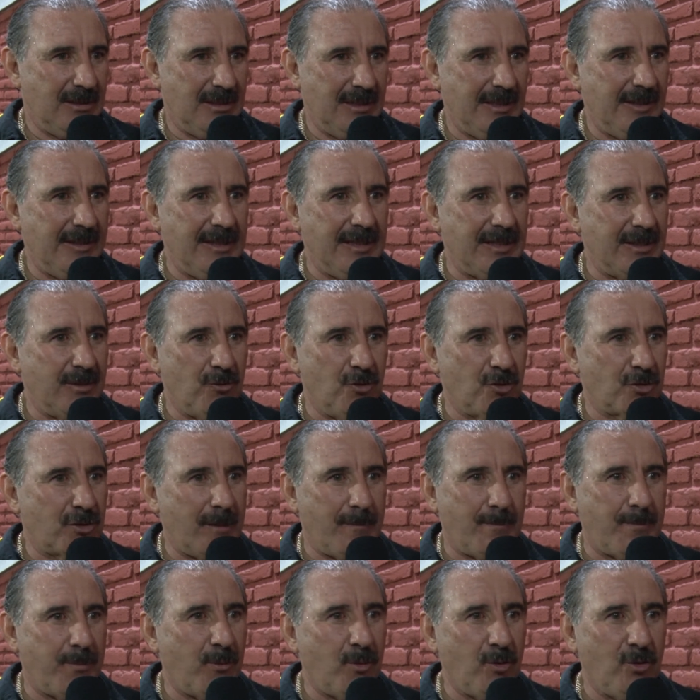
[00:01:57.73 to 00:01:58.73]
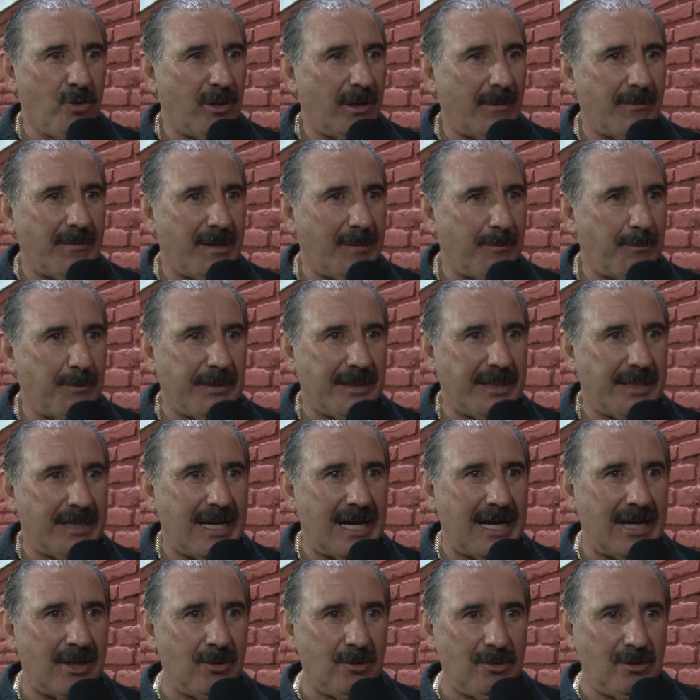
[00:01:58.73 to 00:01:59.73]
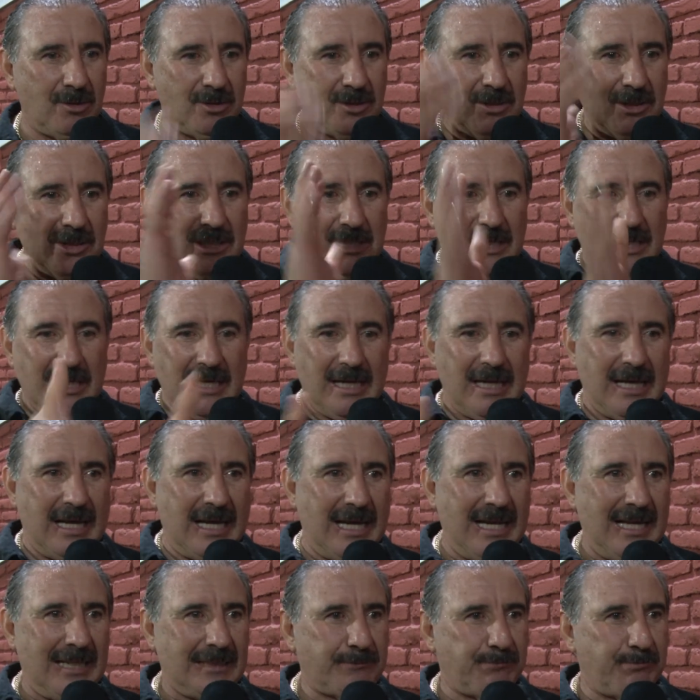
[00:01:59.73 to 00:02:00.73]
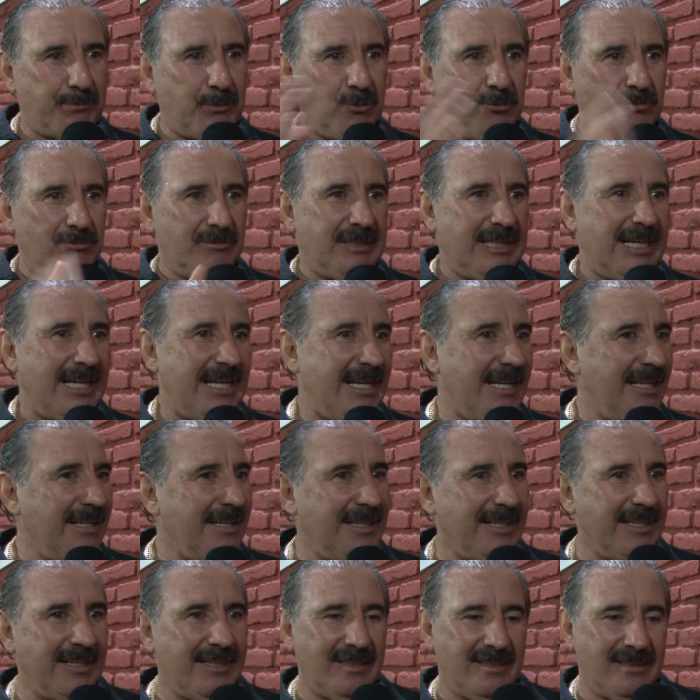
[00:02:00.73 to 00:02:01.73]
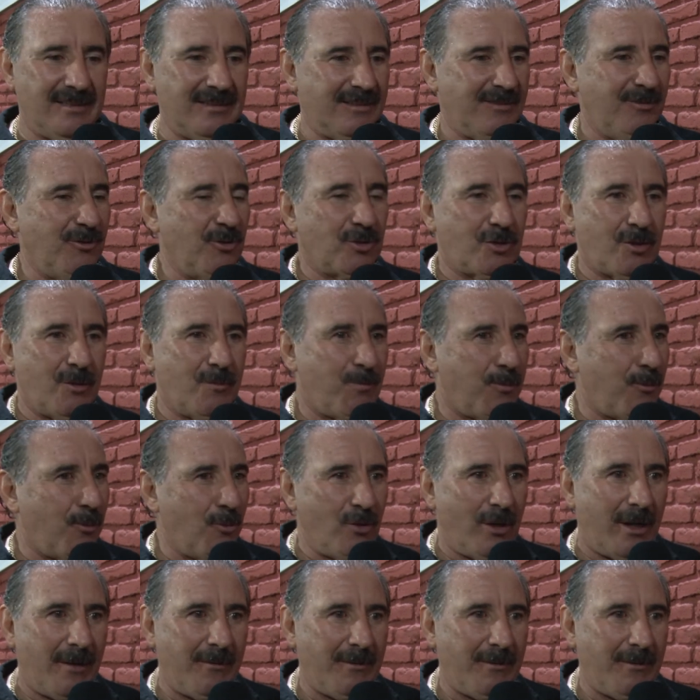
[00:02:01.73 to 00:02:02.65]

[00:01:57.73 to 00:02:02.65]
Eder no se pudo haber picado a las puntas. Eder eh, no se pudo